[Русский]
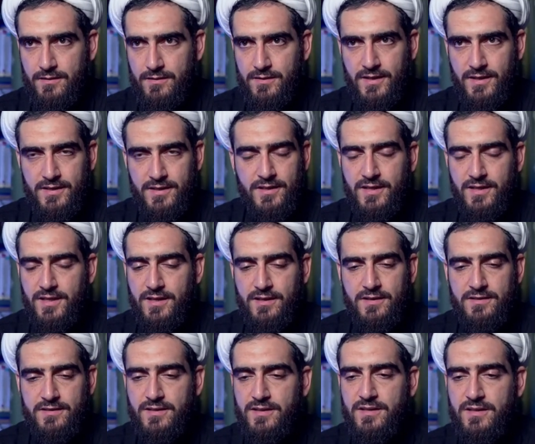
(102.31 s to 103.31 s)
это не,
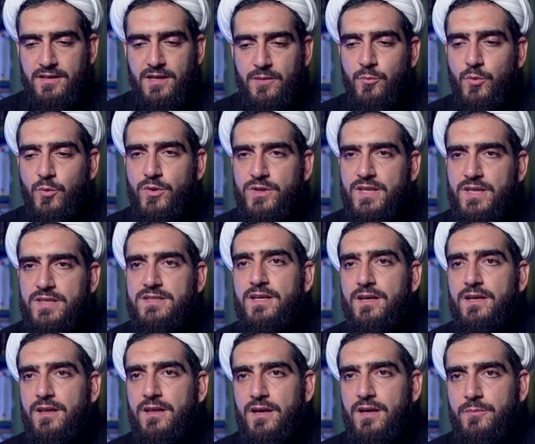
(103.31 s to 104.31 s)
это не работа
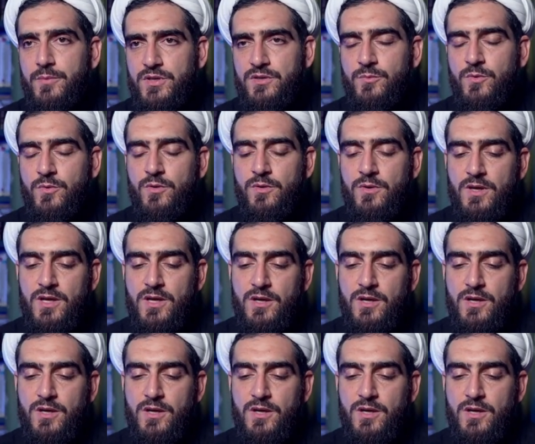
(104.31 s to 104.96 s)
тела. Почему?